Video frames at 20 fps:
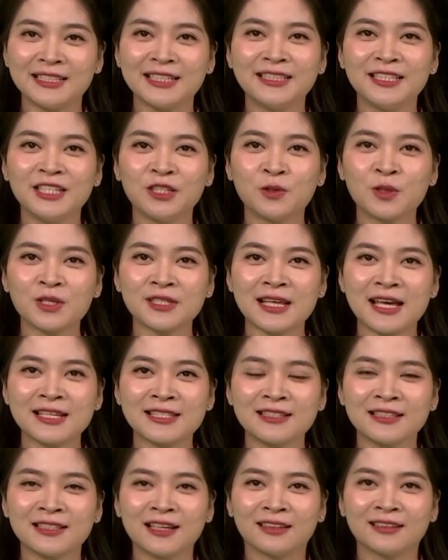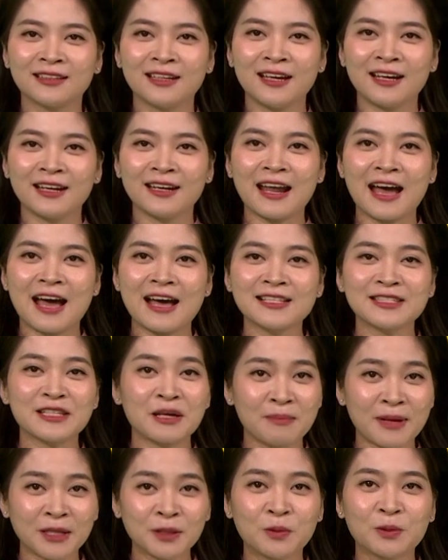Chính trị Quốc gia Sự thật đã ra
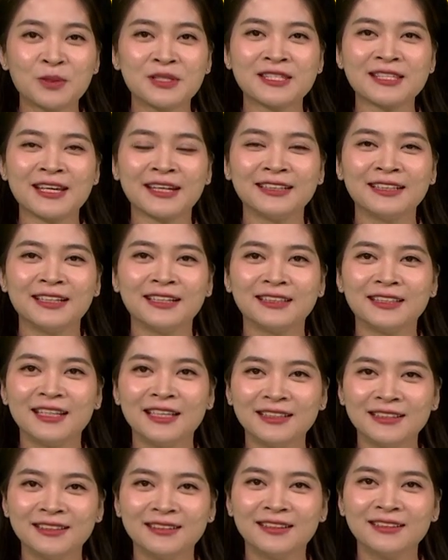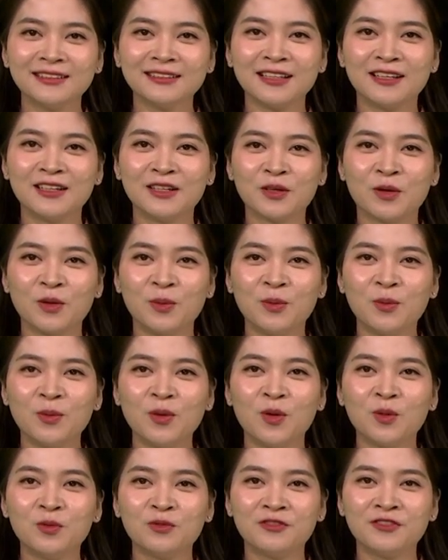mắt cuốn sách Tín ngưỡng thờ cúng
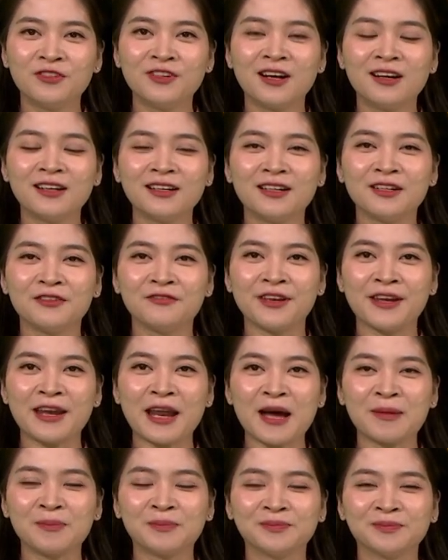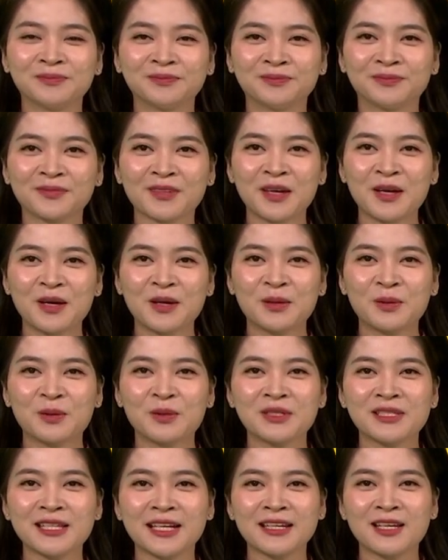Hùng Vương ở Việt Nam. Cuốn
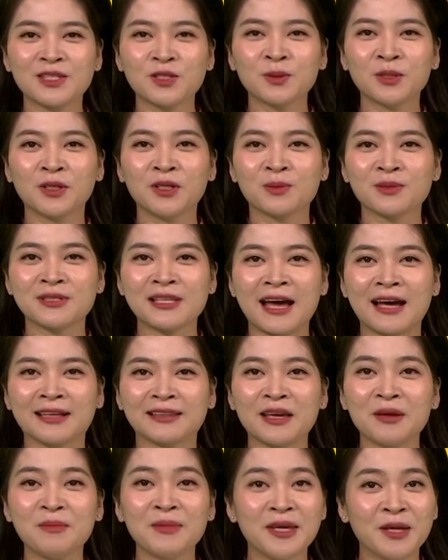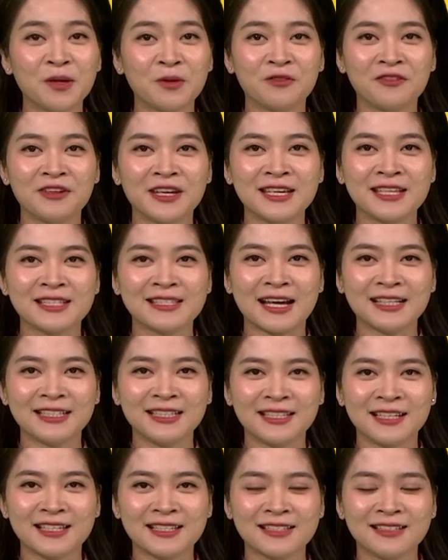sách đã giúp cho độc giả thêm hiểu về giá trị
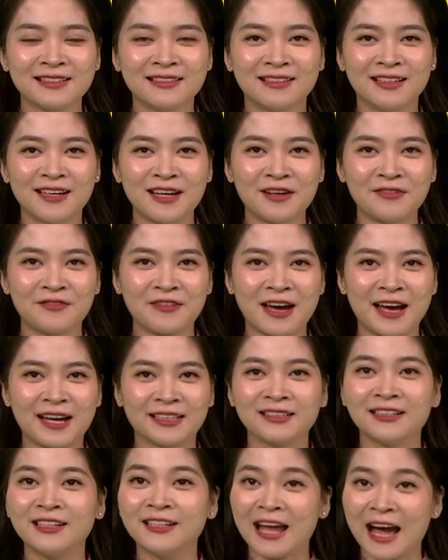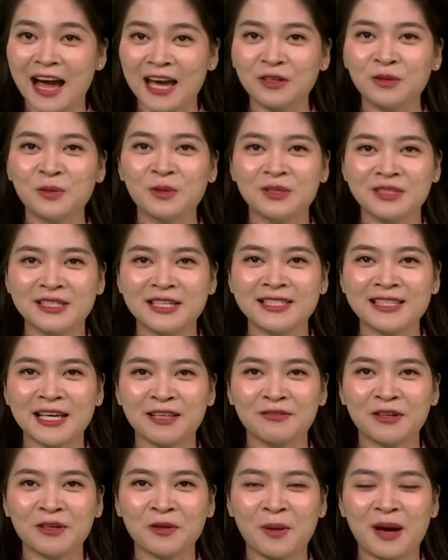lịch sử và thời đại của di sản
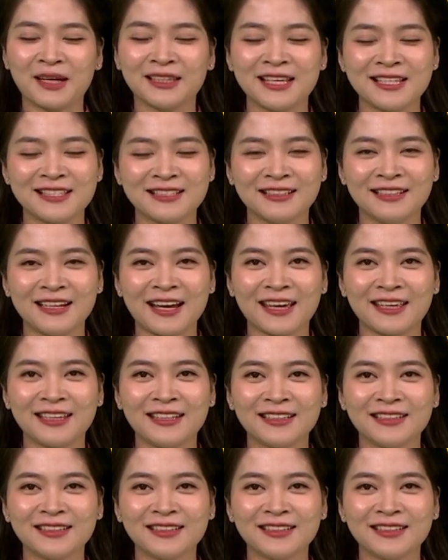văn hóa thế giới này.